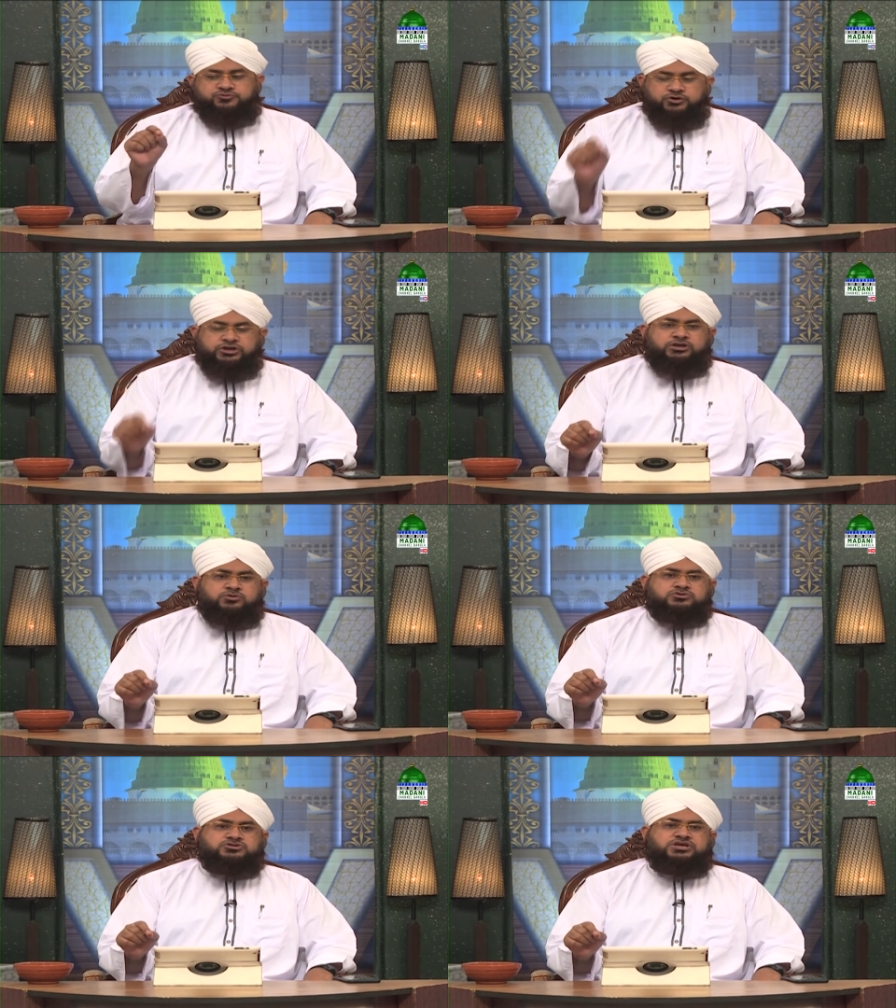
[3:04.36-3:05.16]
তার
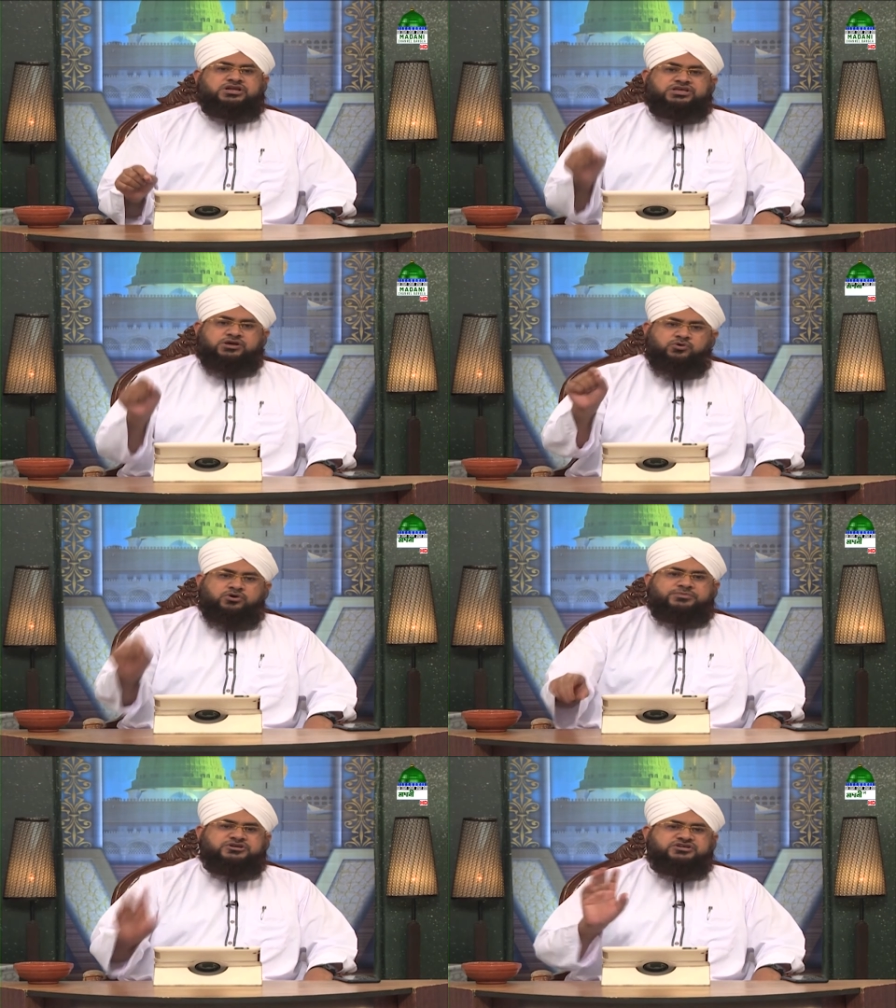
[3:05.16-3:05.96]
জন্য
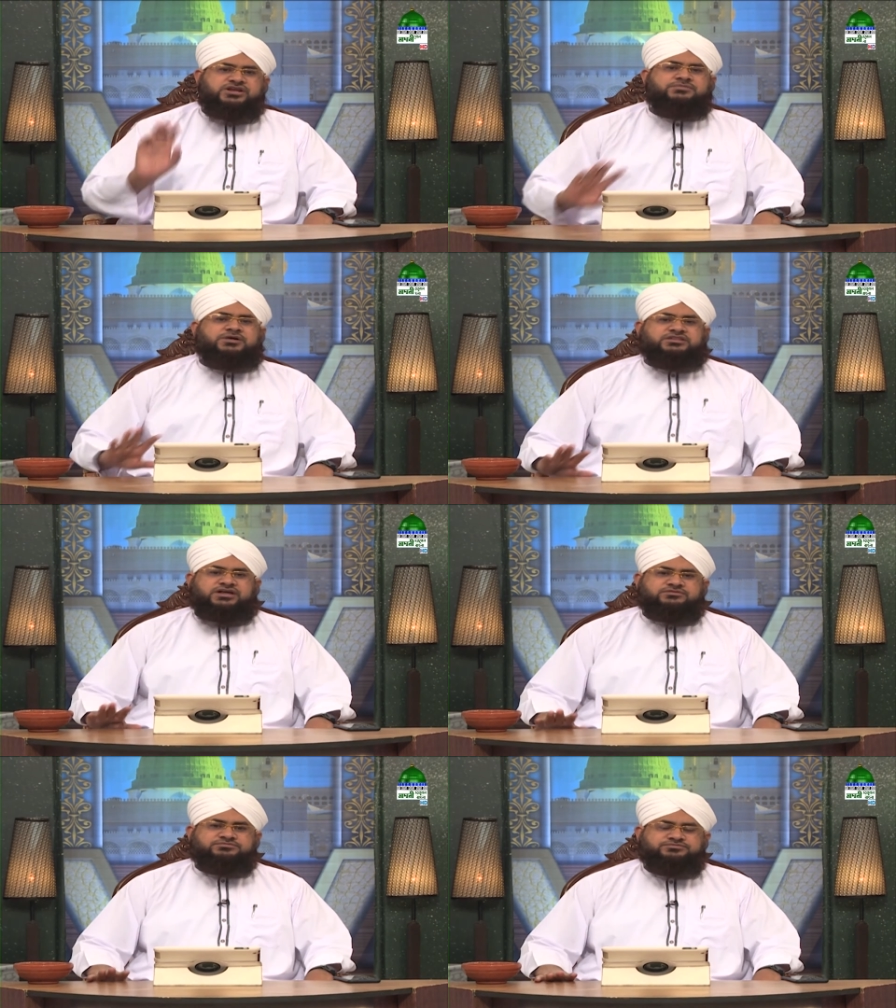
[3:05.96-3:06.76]
শরীয়তের হুকুম হয়ে
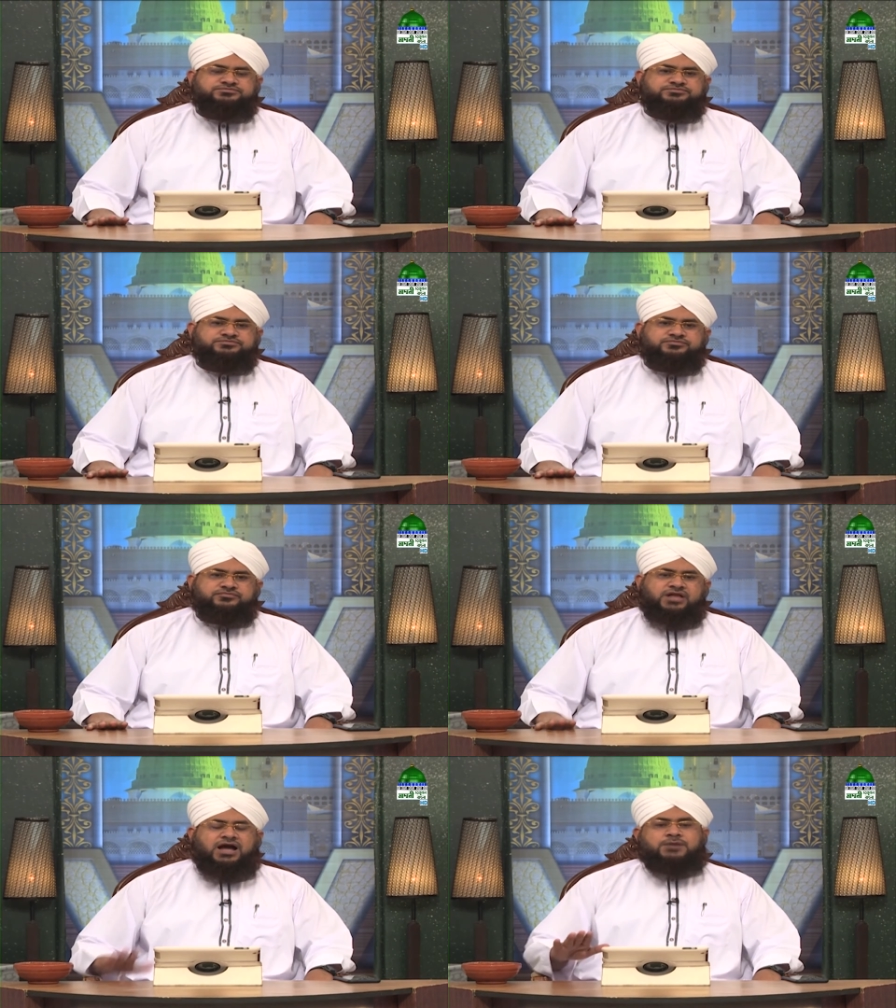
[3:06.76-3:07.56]
যেত
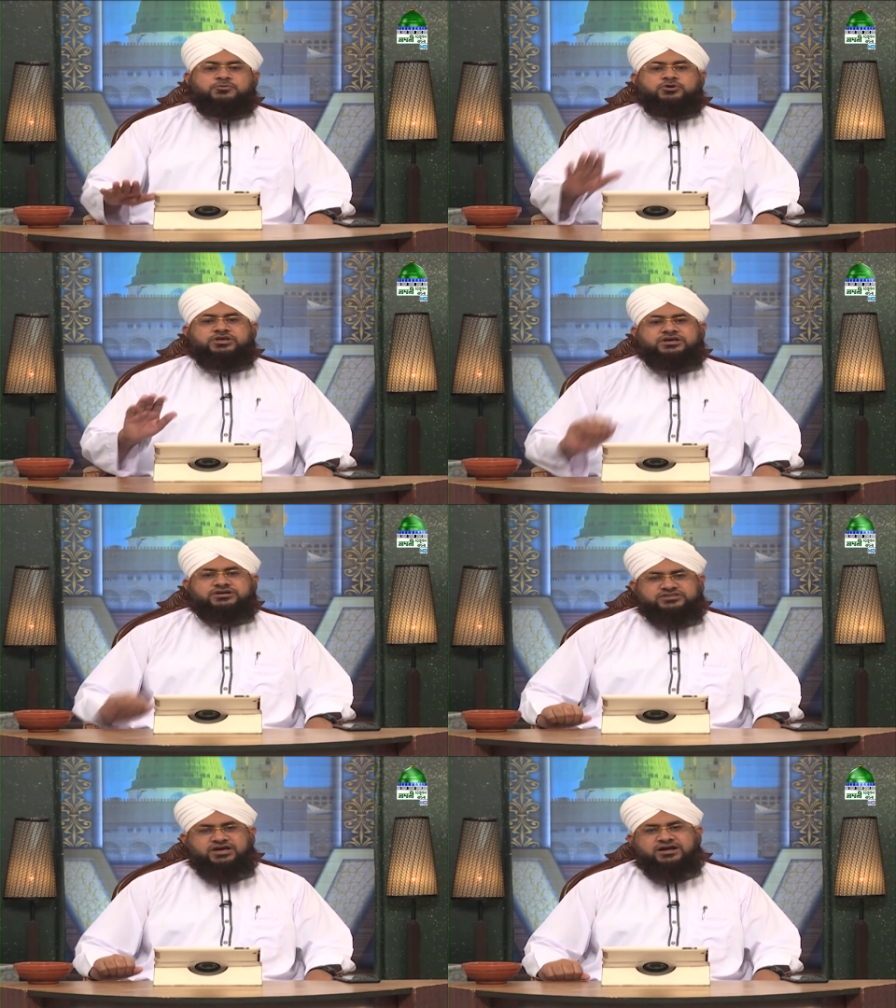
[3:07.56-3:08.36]
ওনাকে এই
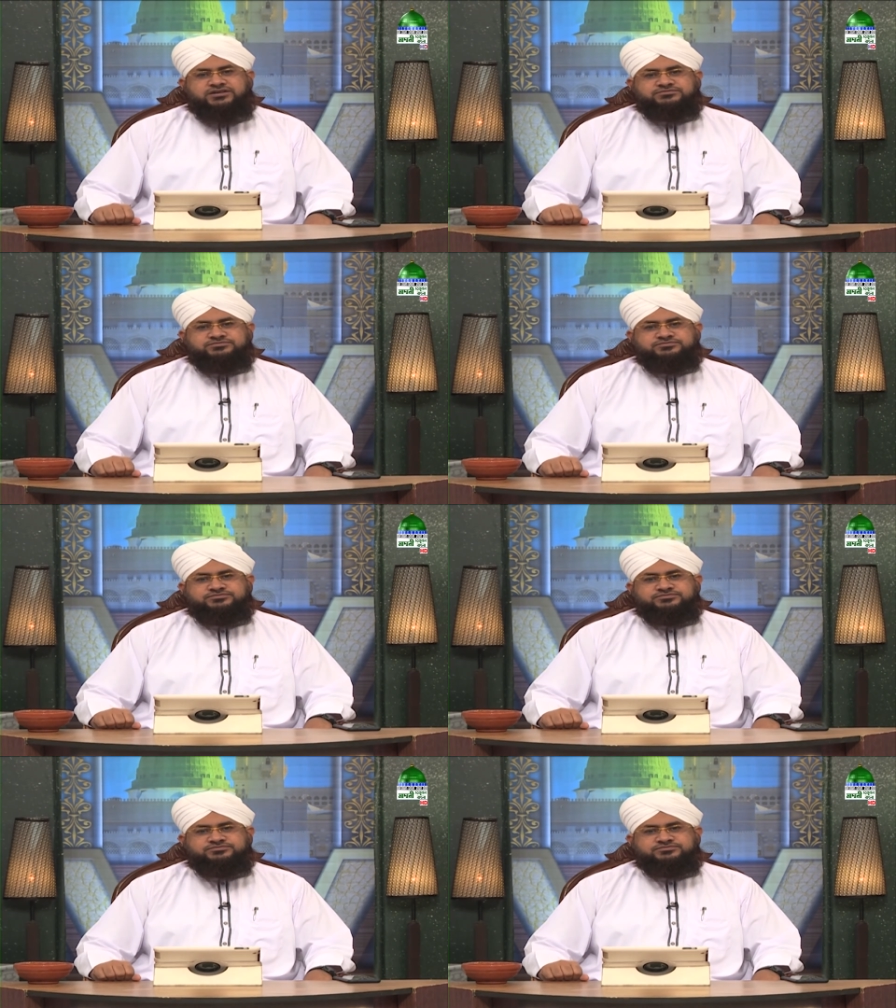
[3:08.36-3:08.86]
ইখতিয়ার